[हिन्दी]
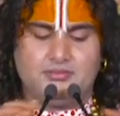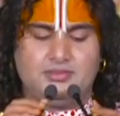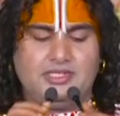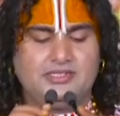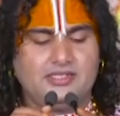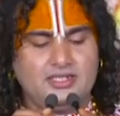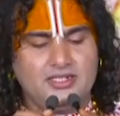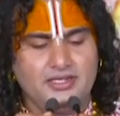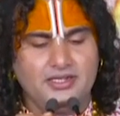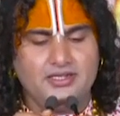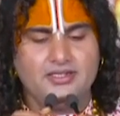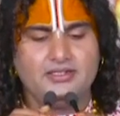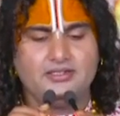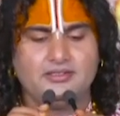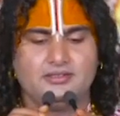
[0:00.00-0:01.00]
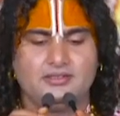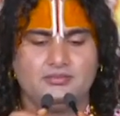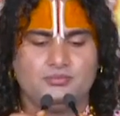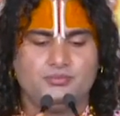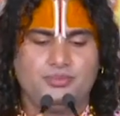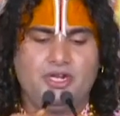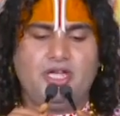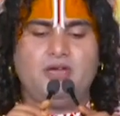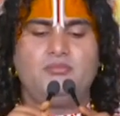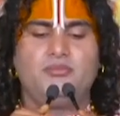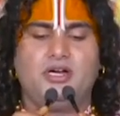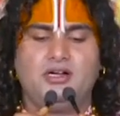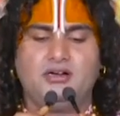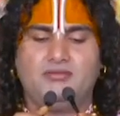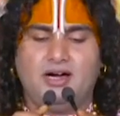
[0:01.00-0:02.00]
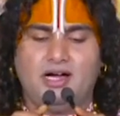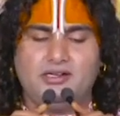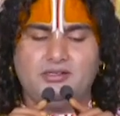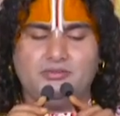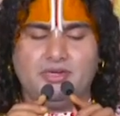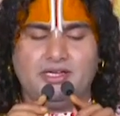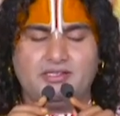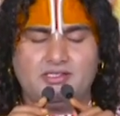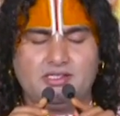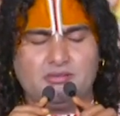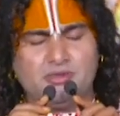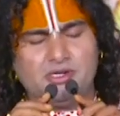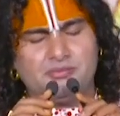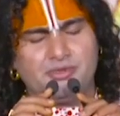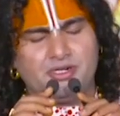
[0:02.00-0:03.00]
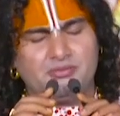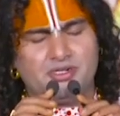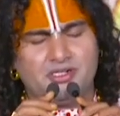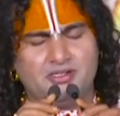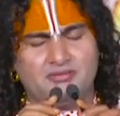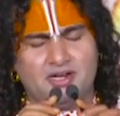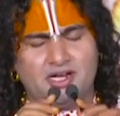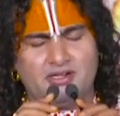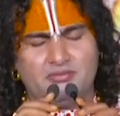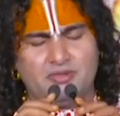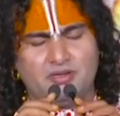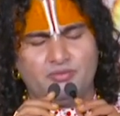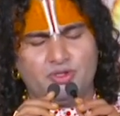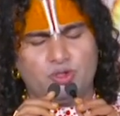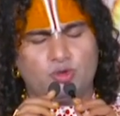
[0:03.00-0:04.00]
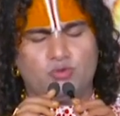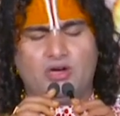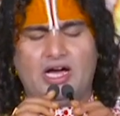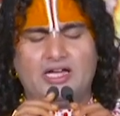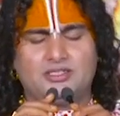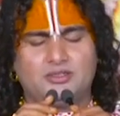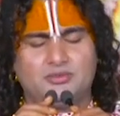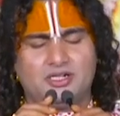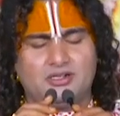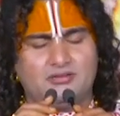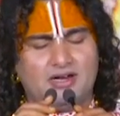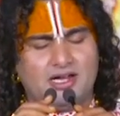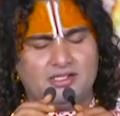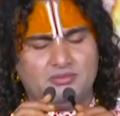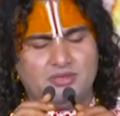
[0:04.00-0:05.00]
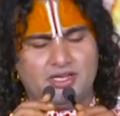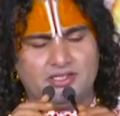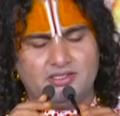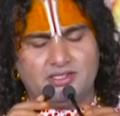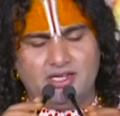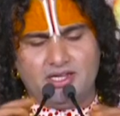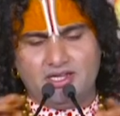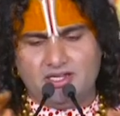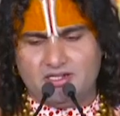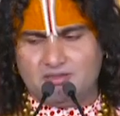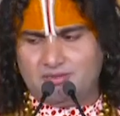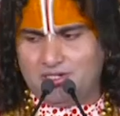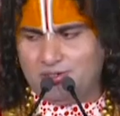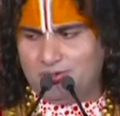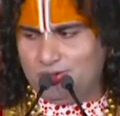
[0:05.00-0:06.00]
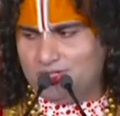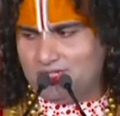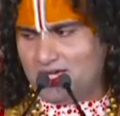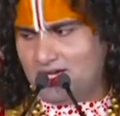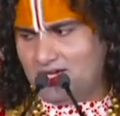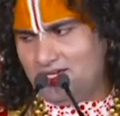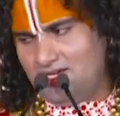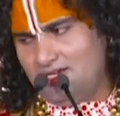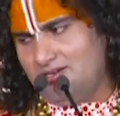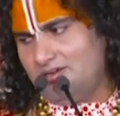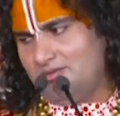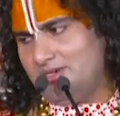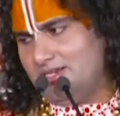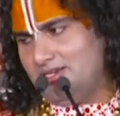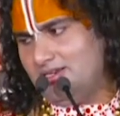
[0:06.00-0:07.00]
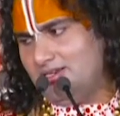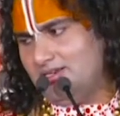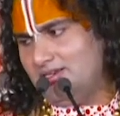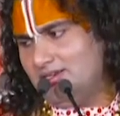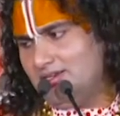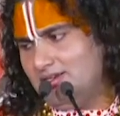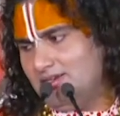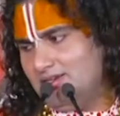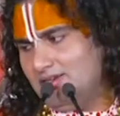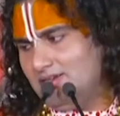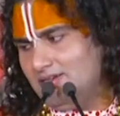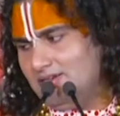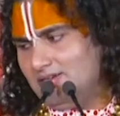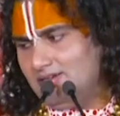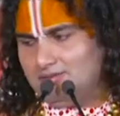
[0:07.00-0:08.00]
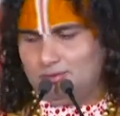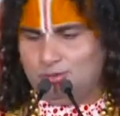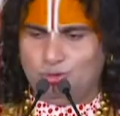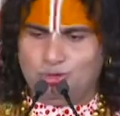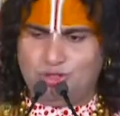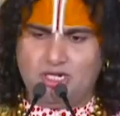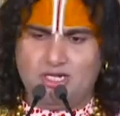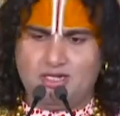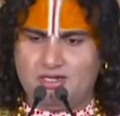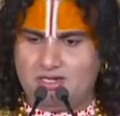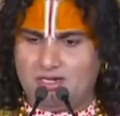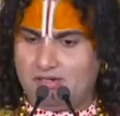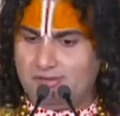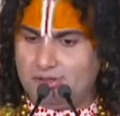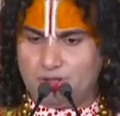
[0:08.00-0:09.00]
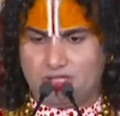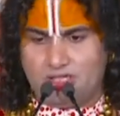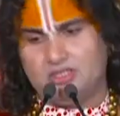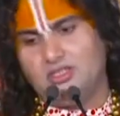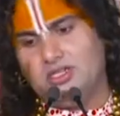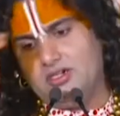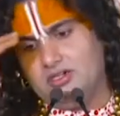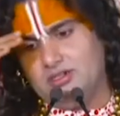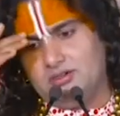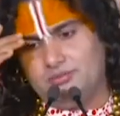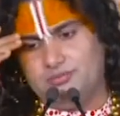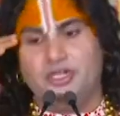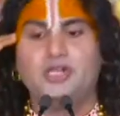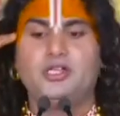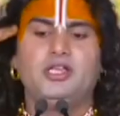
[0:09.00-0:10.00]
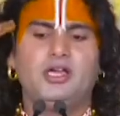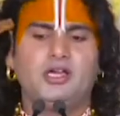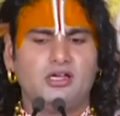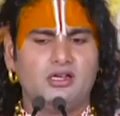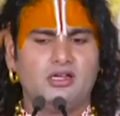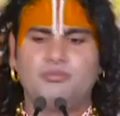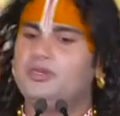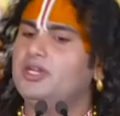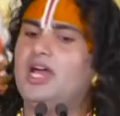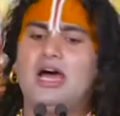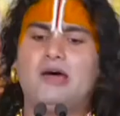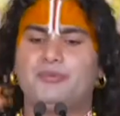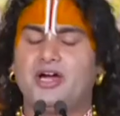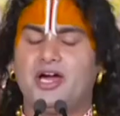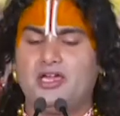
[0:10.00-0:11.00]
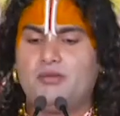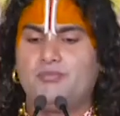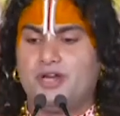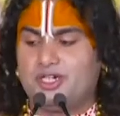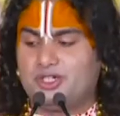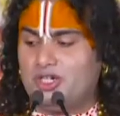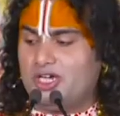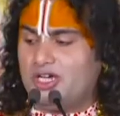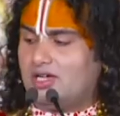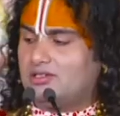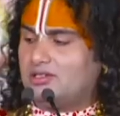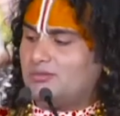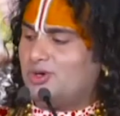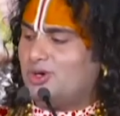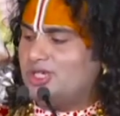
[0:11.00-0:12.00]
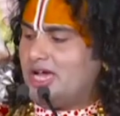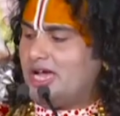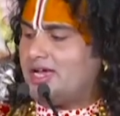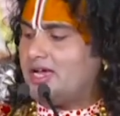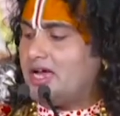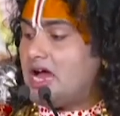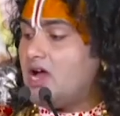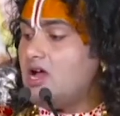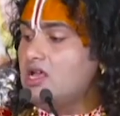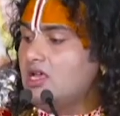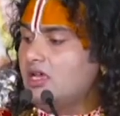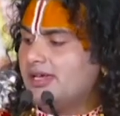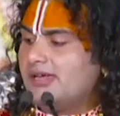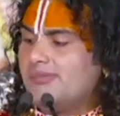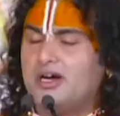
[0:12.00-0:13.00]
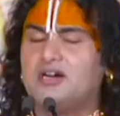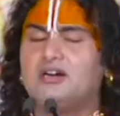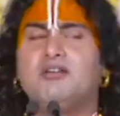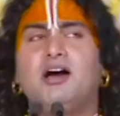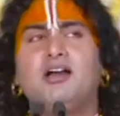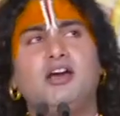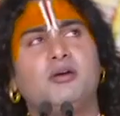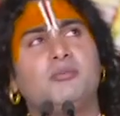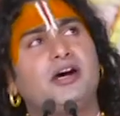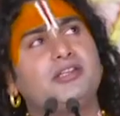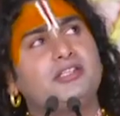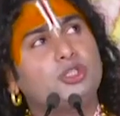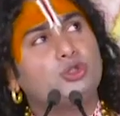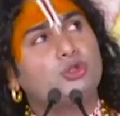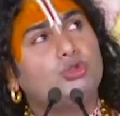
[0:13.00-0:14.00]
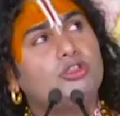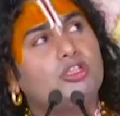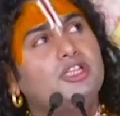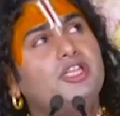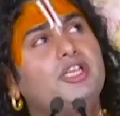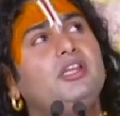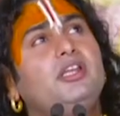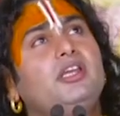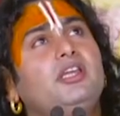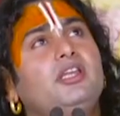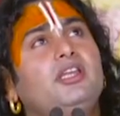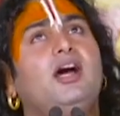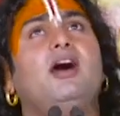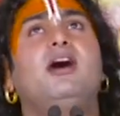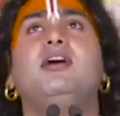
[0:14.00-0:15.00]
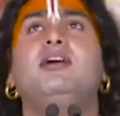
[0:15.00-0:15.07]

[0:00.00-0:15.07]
इसलिए प्रेम भगवान में समर्पण भगवान में विश्वास भगवान में एक भरोसा एक बल दूसरे की आवश्यकता ना हो फिर देखे ना फिर आपका ये प्रश्न खत्म हो जाएगा कि भगवान हमारी सुनते नहीं ना